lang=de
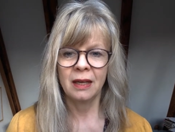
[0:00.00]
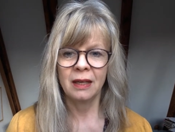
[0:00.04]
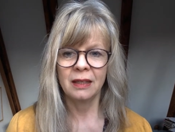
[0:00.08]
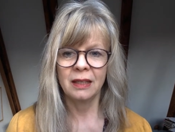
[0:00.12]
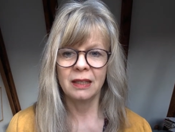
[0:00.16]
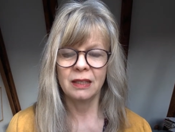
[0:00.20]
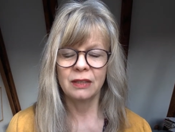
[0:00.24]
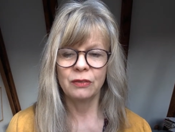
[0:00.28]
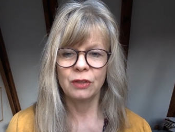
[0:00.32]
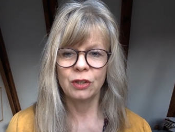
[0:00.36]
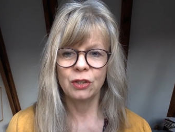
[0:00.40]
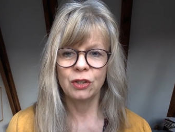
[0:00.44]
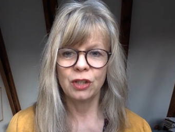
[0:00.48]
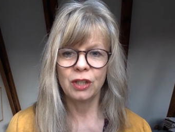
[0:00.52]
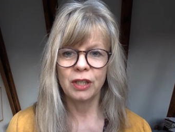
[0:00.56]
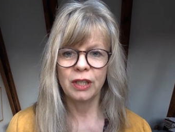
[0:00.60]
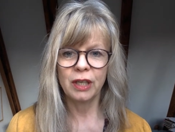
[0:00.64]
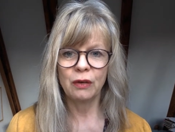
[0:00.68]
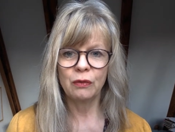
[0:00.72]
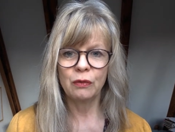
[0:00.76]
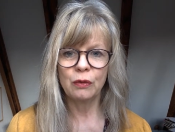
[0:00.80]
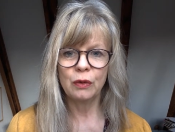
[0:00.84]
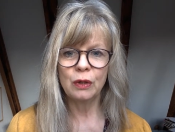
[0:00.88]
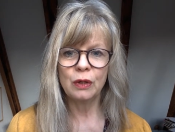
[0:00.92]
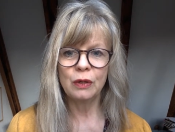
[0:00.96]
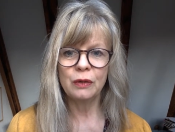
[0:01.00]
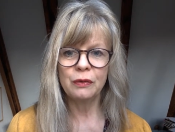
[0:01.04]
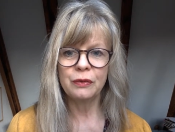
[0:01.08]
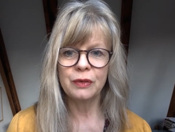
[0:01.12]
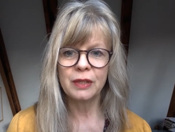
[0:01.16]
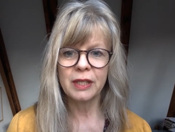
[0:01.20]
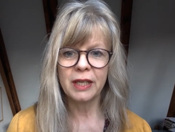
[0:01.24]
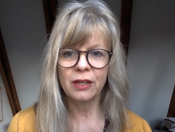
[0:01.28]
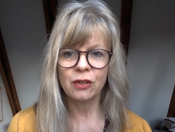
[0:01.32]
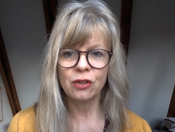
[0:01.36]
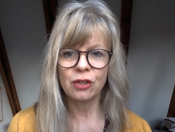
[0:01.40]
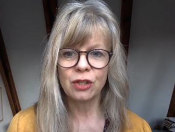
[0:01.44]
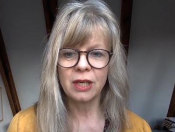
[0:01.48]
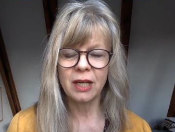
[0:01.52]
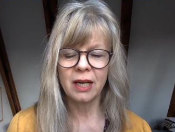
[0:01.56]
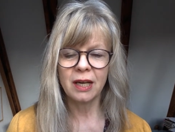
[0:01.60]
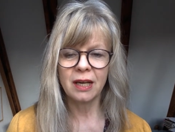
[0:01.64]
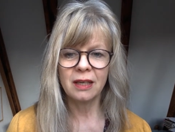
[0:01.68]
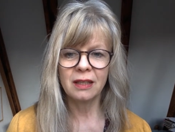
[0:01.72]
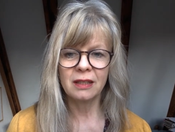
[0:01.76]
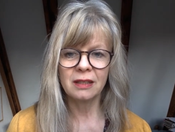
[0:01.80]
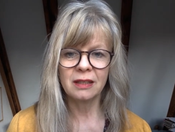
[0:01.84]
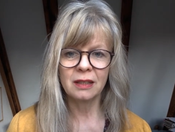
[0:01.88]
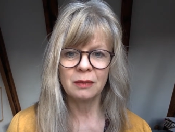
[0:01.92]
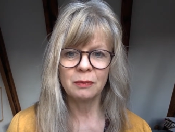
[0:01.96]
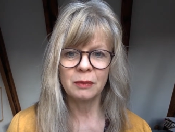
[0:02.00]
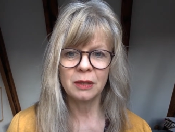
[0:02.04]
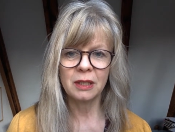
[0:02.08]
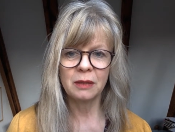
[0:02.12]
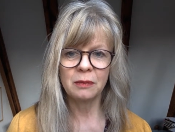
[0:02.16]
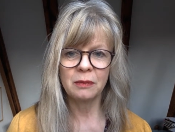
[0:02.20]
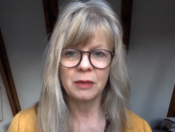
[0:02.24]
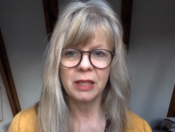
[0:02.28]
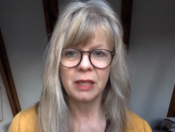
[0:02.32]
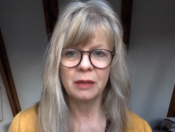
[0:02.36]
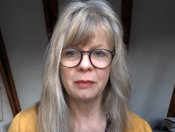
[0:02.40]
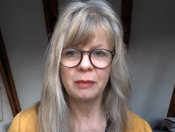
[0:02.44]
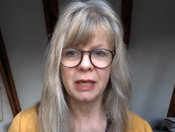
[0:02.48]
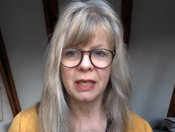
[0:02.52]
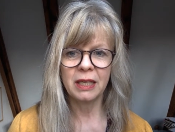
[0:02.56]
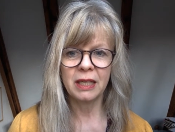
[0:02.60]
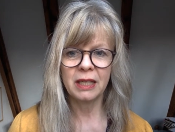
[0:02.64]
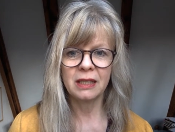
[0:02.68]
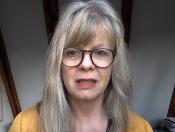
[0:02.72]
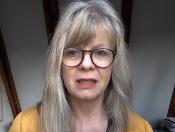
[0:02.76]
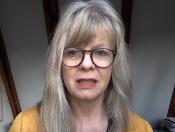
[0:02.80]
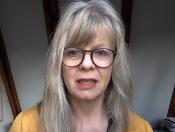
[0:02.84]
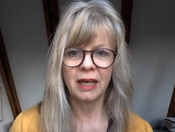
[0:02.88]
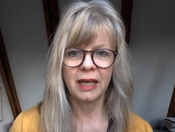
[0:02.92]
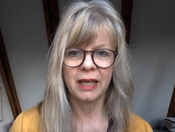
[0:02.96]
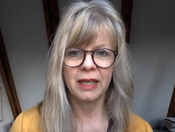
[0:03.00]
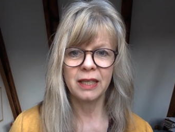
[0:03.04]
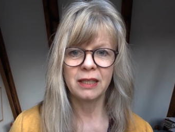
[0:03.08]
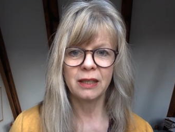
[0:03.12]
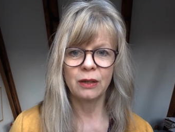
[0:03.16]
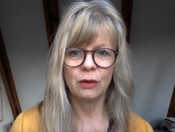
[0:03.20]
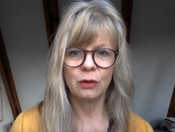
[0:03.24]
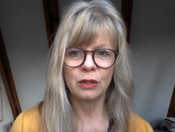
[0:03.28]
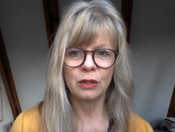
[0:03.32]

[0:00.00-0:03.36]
dass Virginia Woolf sehr stark sich mit dem Thema der Zeit